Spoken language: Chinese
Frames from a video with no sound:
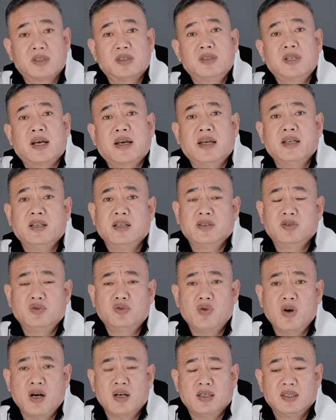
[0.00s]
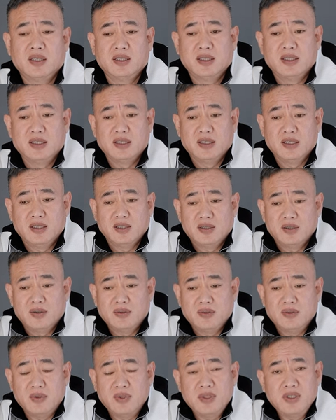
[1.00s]
再跟您说。
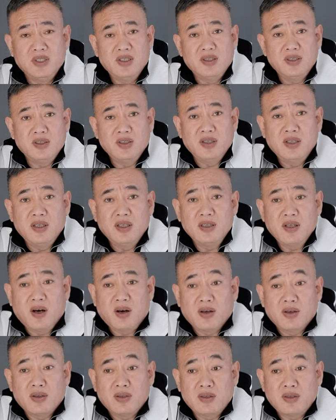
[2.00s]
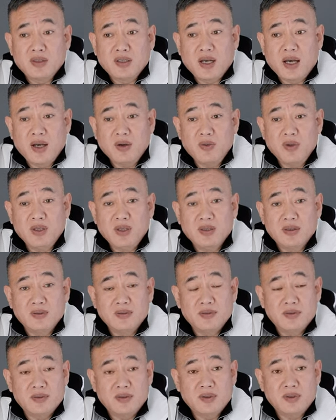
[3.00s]
我说你你领导是开会
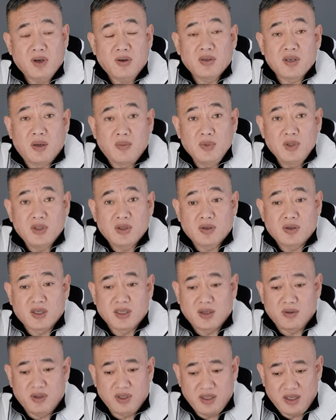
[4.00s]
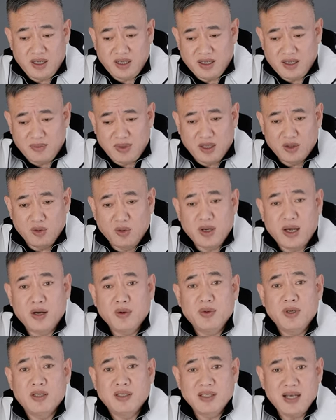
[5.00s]
到什么时候？他说这个礼拜都开
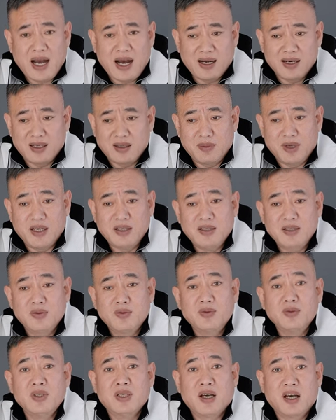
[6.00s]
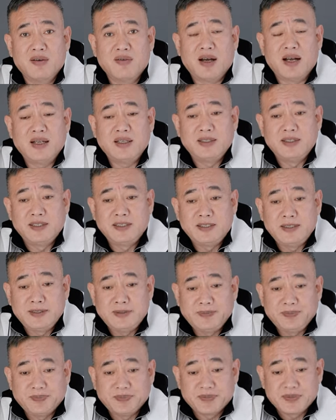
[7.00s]
会，下个礼拜一估计开完。
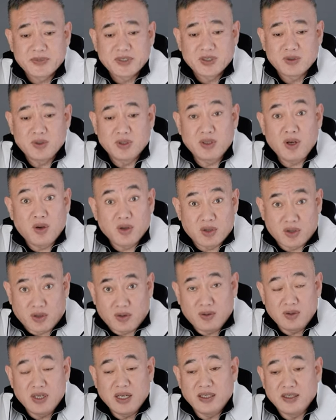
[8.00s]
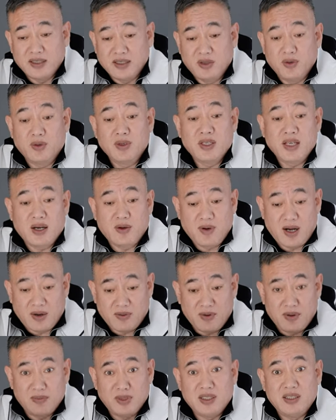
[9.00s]
说到时候呢，你留个电话，
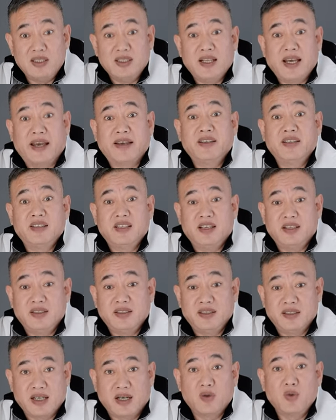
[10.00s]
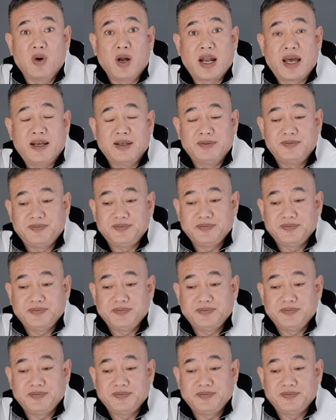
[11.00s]
我们联系你，你再过来。